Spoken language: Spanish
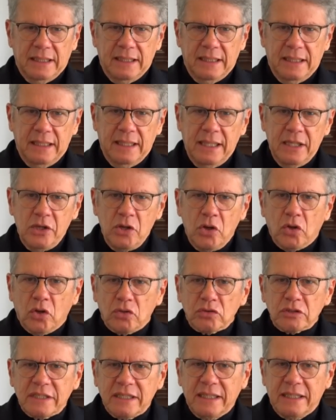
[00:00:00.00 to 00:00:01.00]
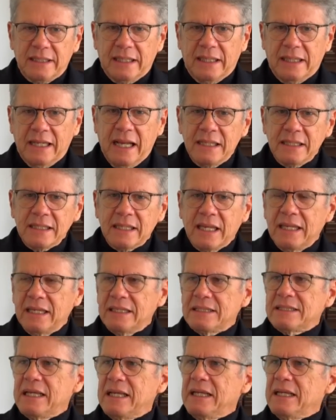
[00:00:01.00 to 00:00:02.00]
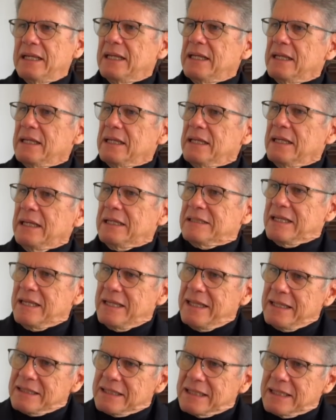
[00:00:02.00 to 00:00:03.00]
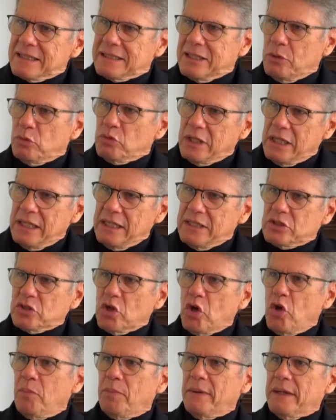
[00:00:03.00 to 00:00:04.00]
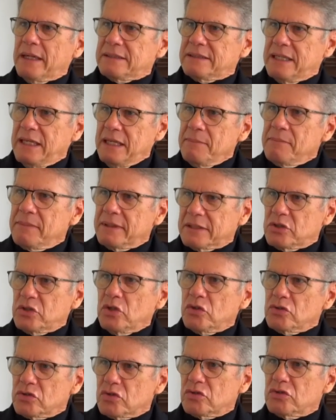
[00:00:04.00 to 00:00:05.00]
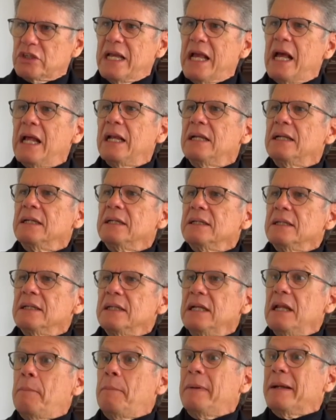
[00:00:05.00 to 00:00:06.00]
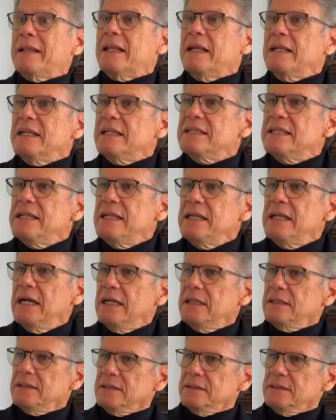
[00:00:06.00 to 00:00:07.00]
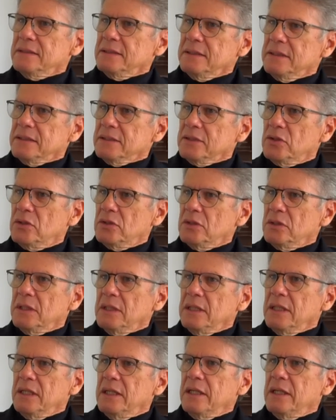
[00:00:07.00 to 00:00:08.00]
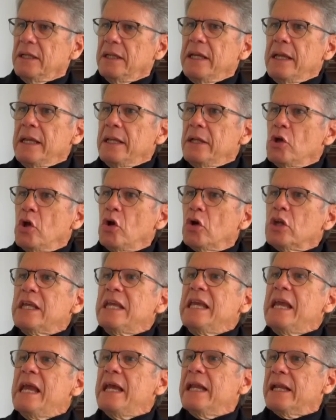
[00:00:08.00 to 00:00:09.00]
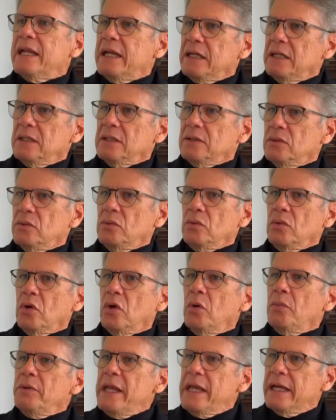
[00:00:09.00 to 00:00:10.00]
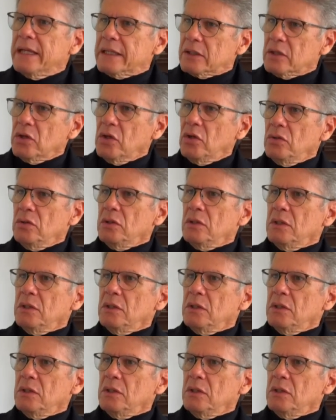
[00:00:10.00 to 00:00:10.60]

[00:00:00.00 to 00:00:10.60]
Ellos considerarán que ese excedente que se utilizó para hacer inversión social les pertenecía. Y no quieren un gobierno